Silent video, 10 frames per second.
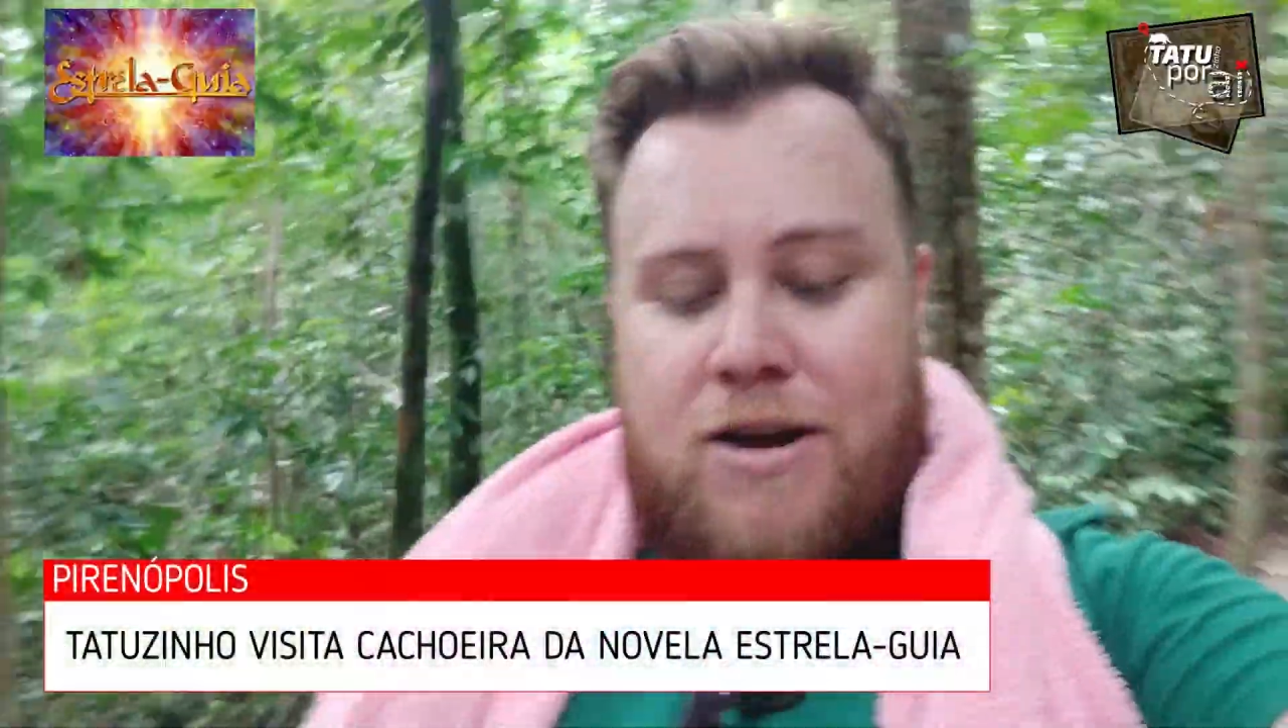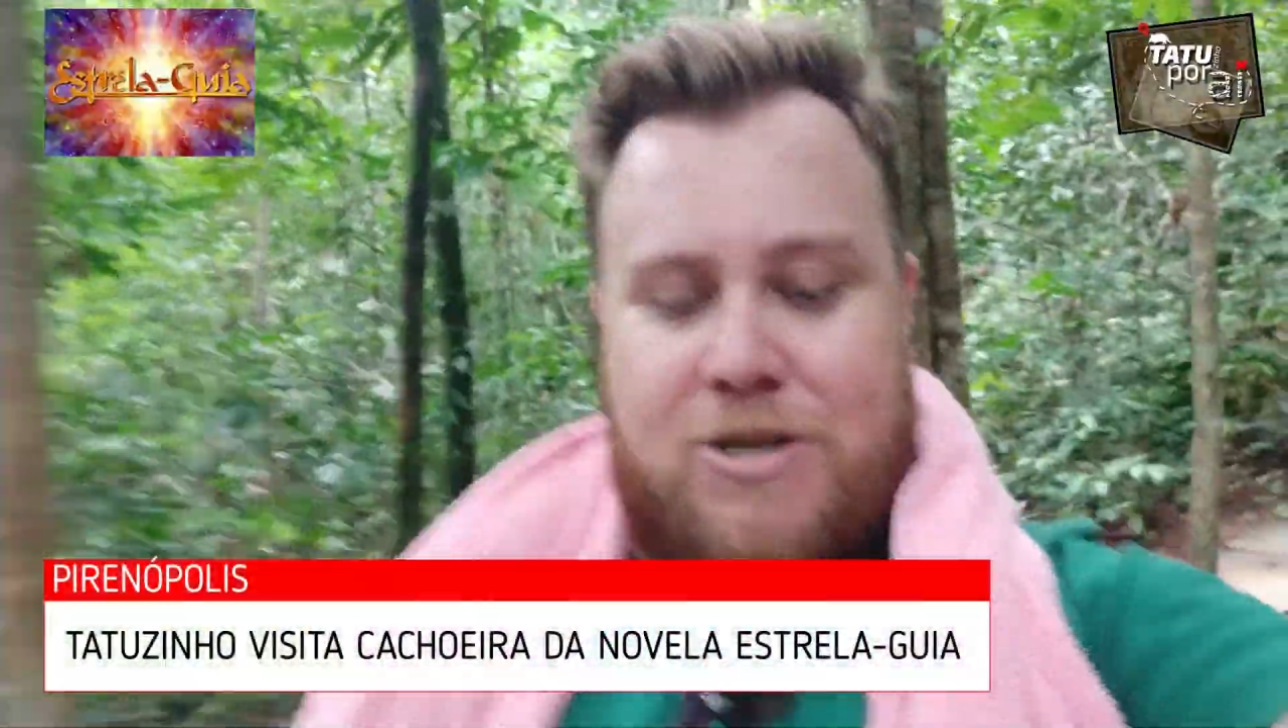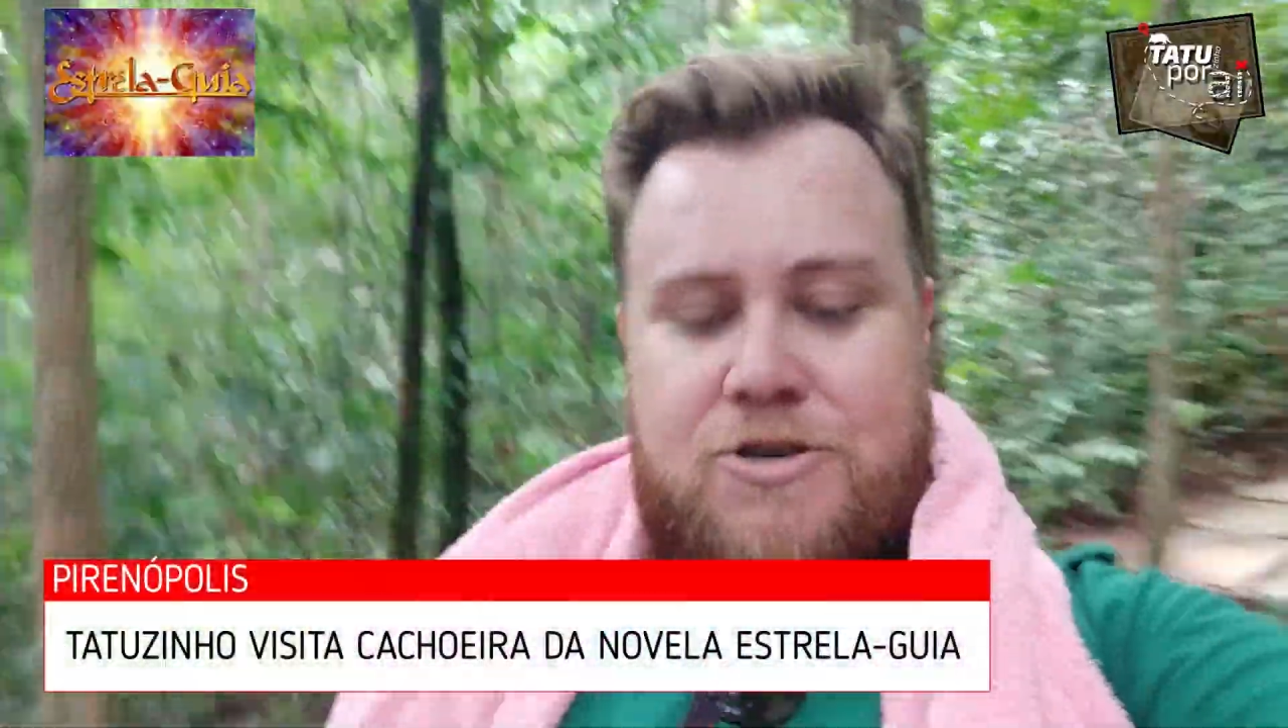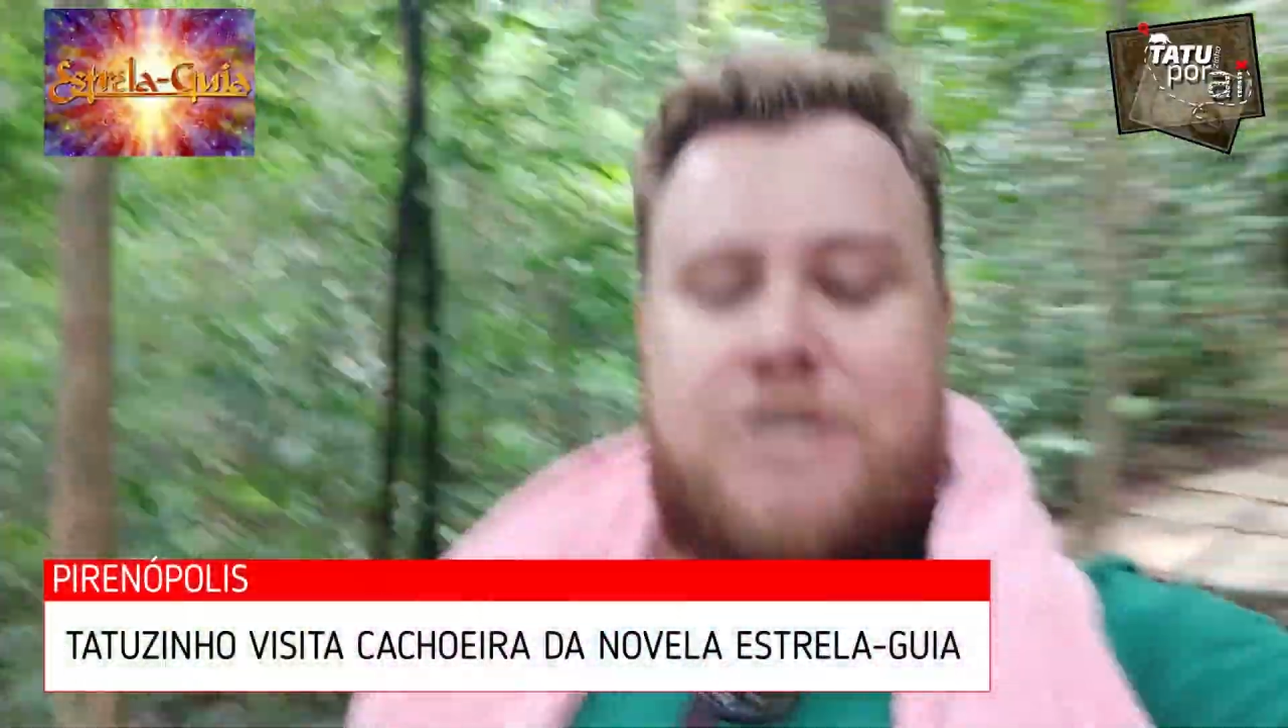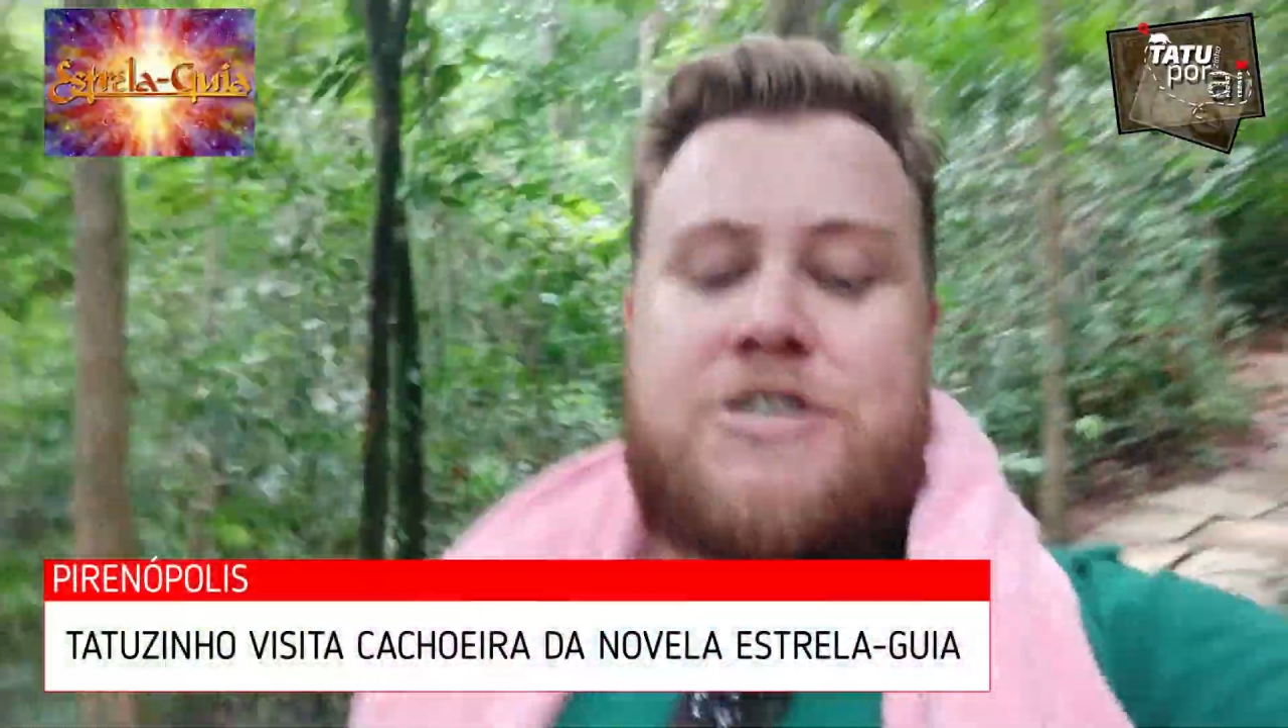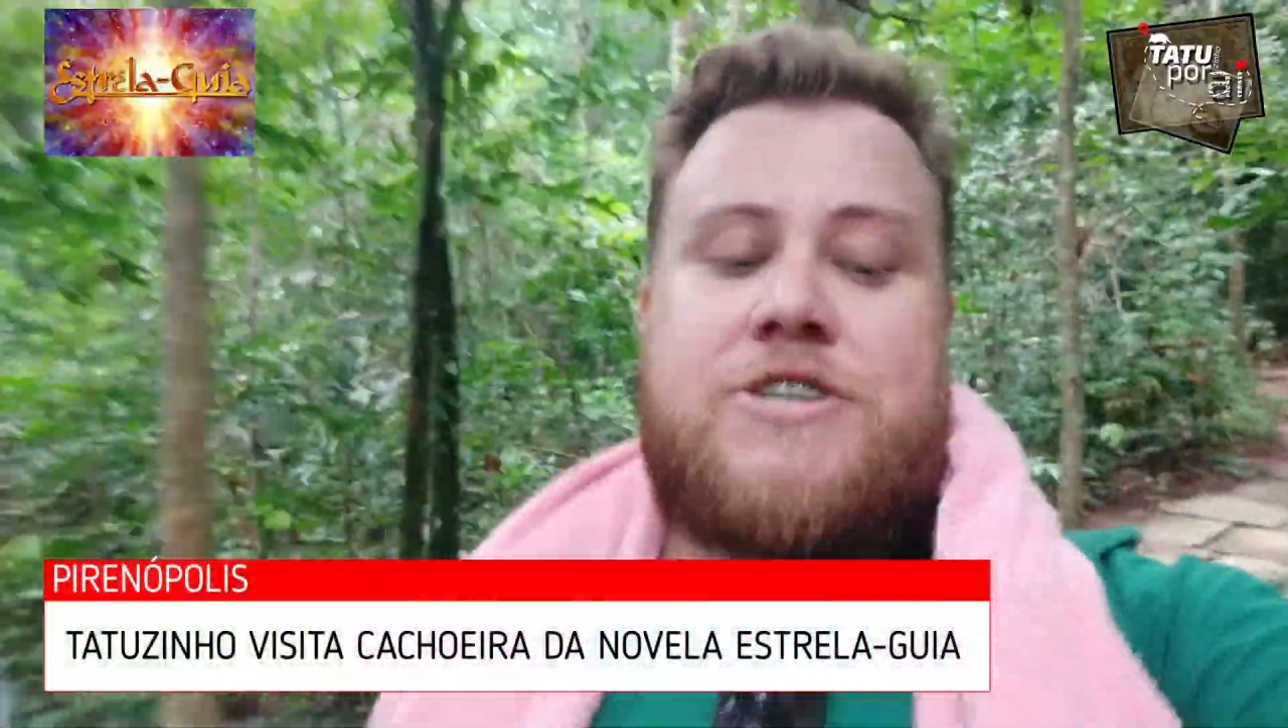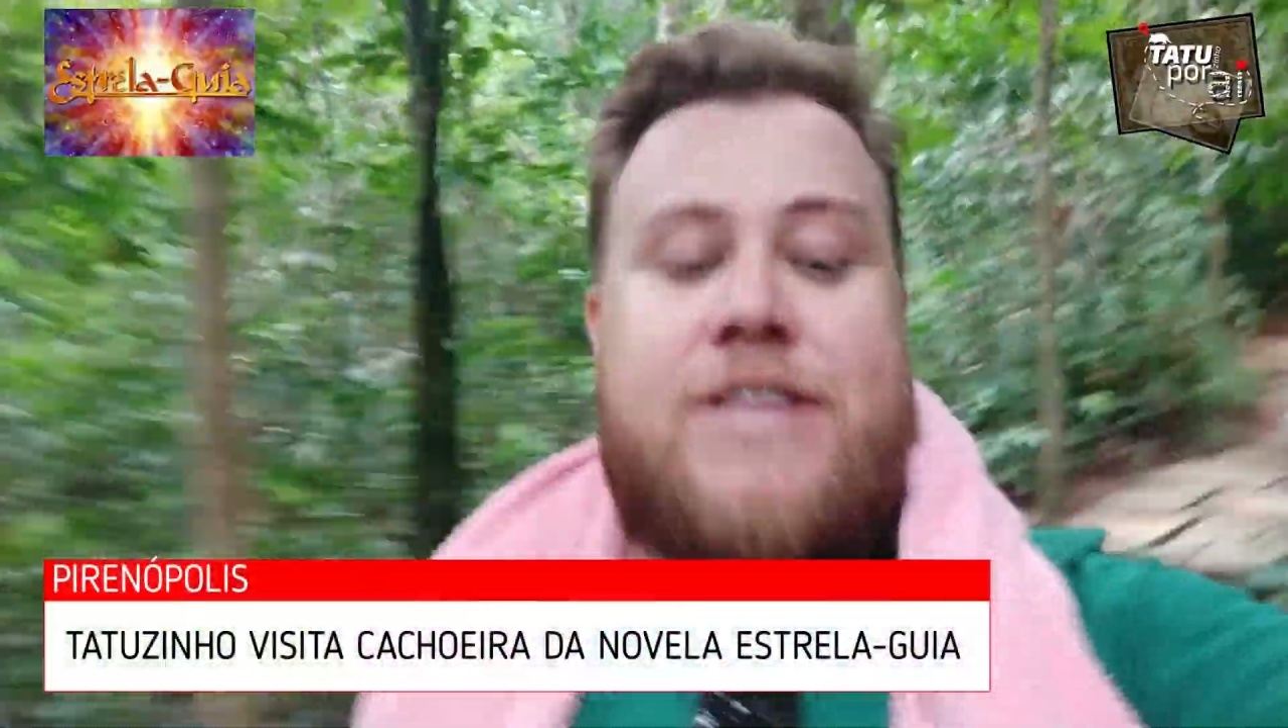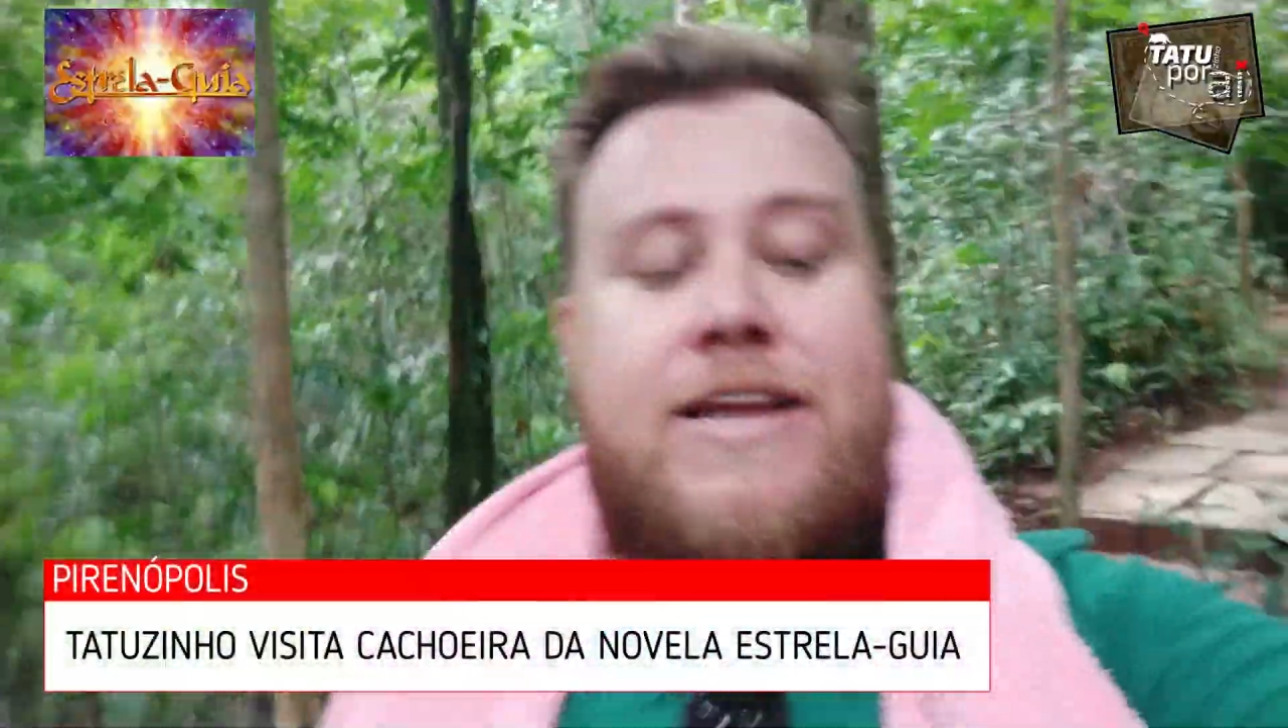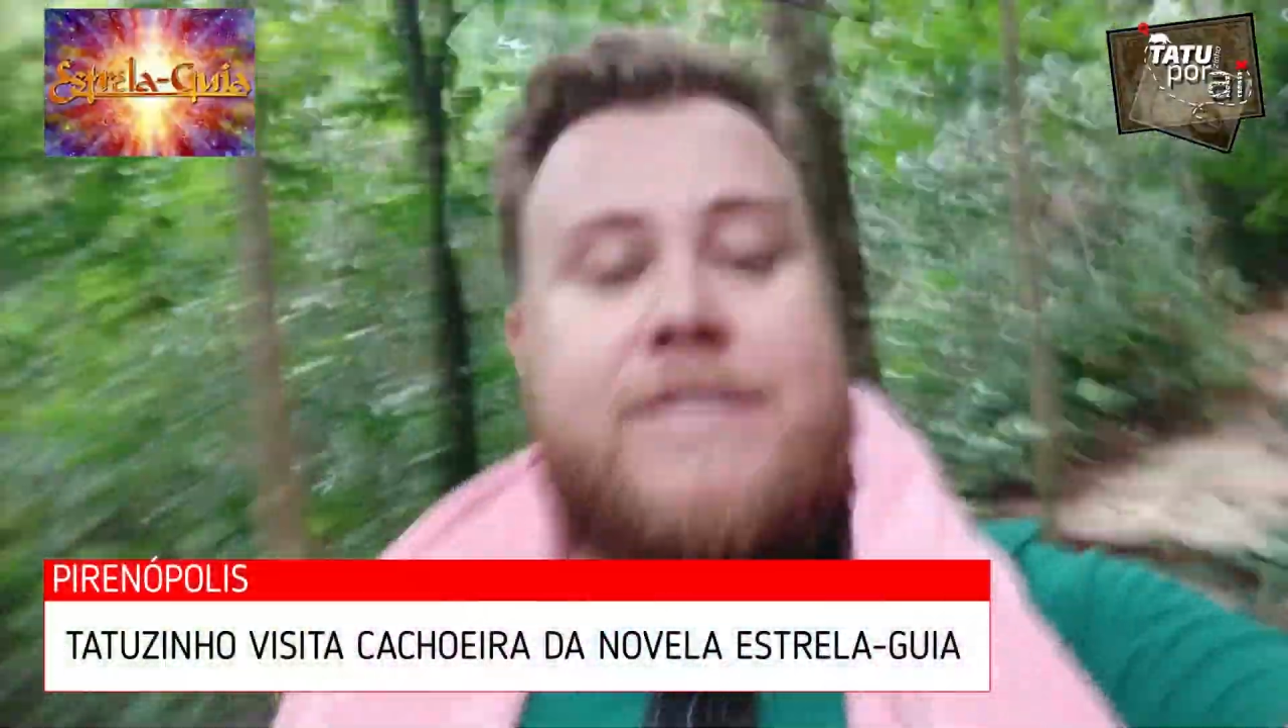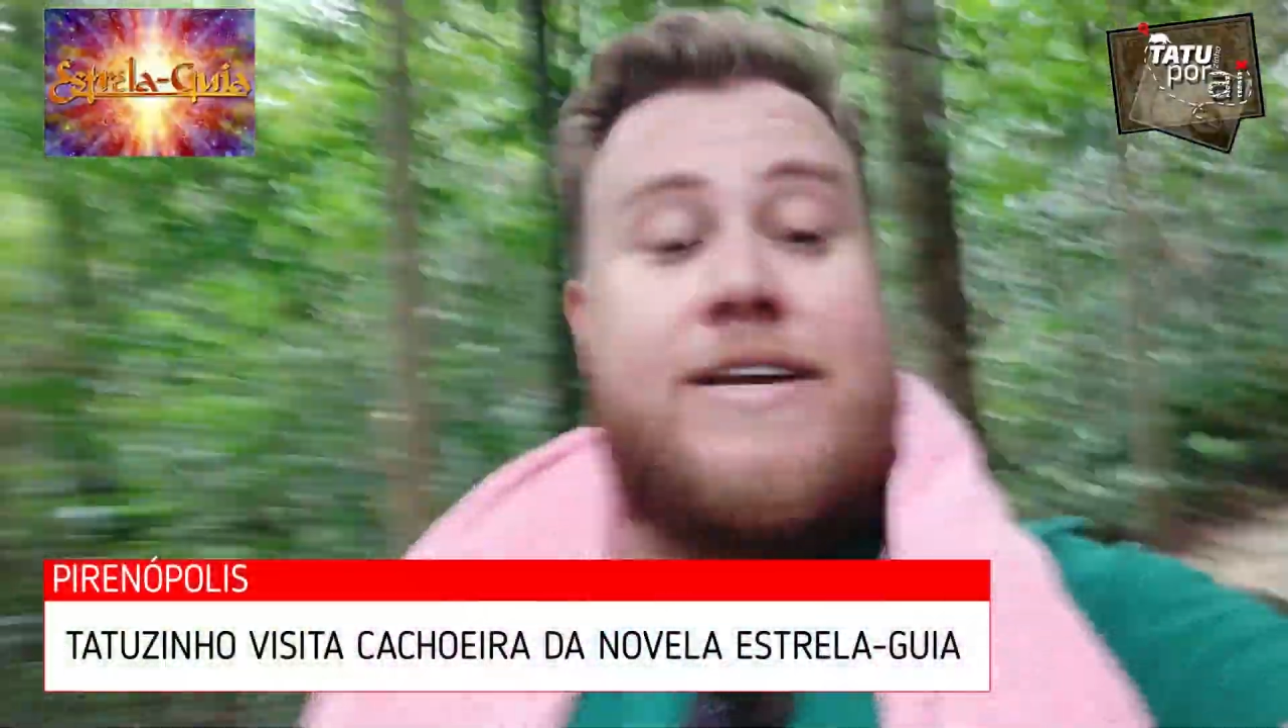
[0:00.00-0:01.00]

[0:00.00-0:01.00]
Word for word: olha só, a gente já está na